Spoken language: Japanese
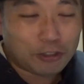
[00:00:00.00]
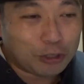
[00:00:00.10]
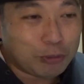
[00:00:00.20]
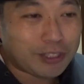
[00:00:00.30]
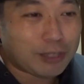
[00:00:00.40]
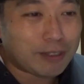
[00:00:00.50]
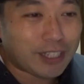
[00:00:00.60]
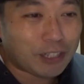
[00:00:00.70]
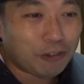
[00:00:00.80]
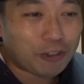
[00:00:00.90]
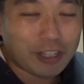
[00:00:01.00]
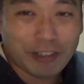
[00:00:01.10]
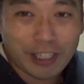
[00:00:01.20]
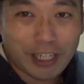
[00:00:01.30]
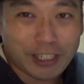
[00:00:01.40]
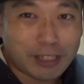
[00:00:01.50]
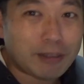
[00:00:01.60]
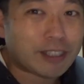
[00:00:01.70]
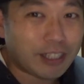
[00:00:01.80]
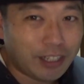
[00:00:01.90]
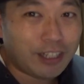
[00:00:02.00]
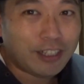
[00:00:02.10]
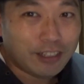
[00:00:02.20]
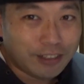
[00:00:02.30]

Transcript: と思っちゃいました。今回はって書いてありますからね。